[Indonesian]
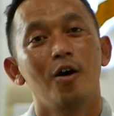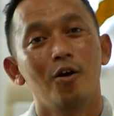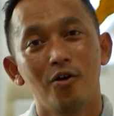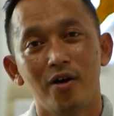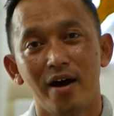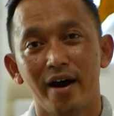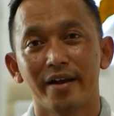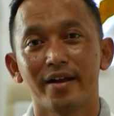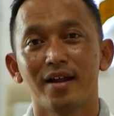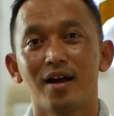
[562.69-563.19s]

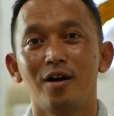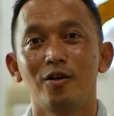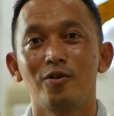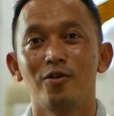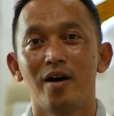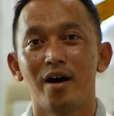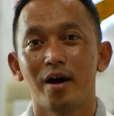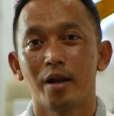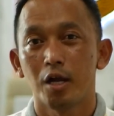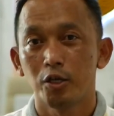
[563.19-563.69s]

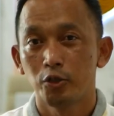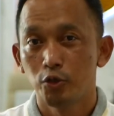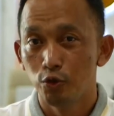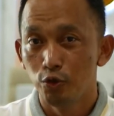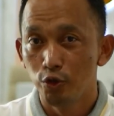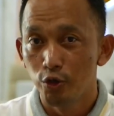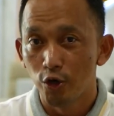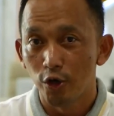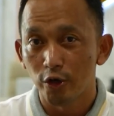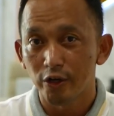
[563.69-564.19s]
Ohara-Ohara
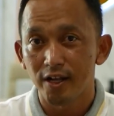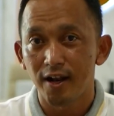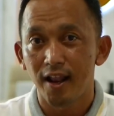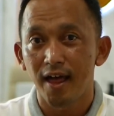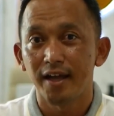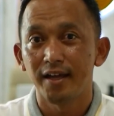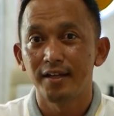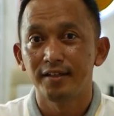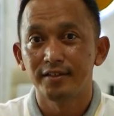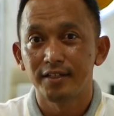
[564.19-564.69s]
junior
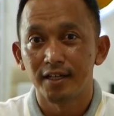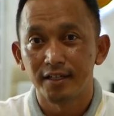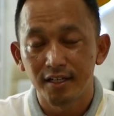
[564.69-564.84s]
lain.